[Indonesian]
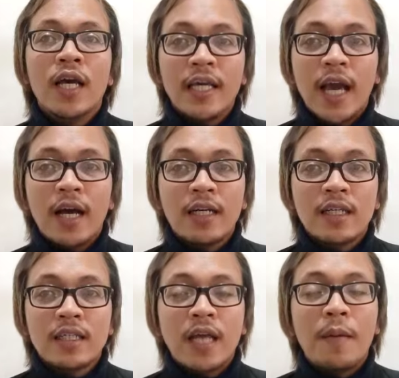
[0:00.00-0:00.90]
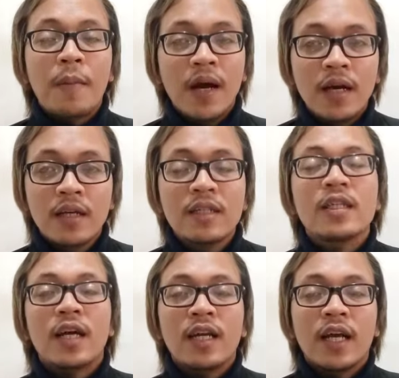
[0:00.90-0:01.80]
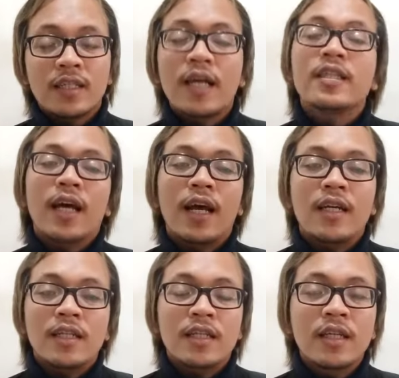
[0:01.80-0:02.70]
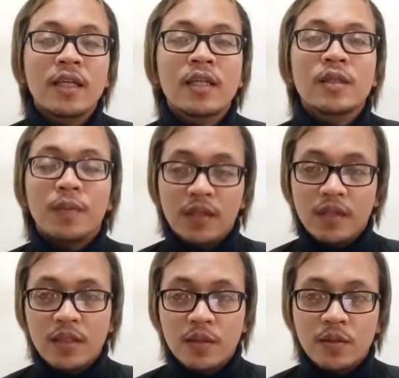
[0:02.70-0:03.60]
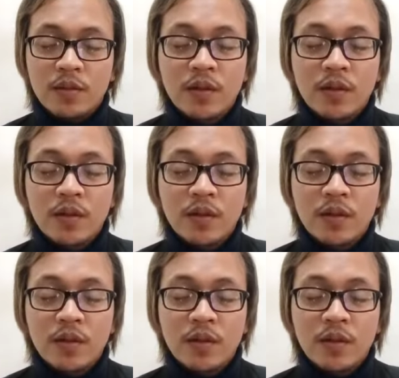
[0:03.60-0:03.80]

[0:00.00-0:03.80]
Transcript: yang sama dengan yang saya jalani. Seperti itu.